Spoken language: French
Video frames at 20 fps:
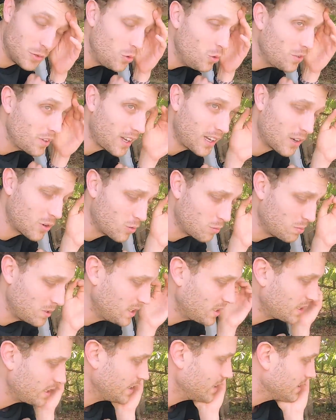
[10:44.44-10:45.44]
ultra
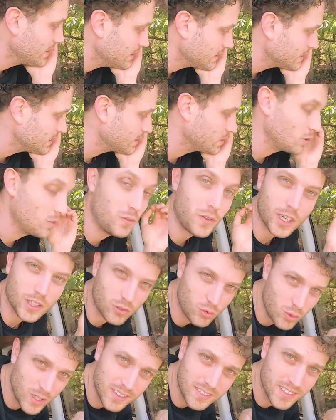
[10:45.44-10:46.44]
compliqué de faire
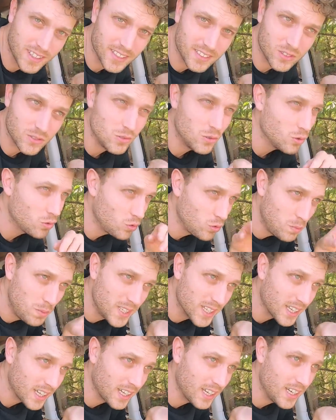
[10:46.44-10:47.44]
tous les tests, de tout
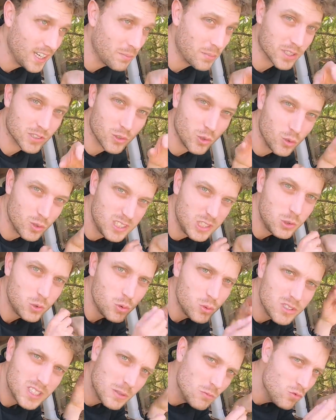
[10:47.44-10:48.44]
bien régler parce que le
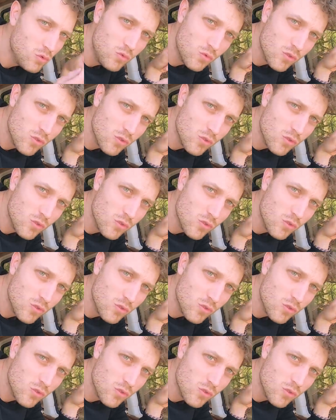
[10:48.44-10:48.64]
tissu c'est mou,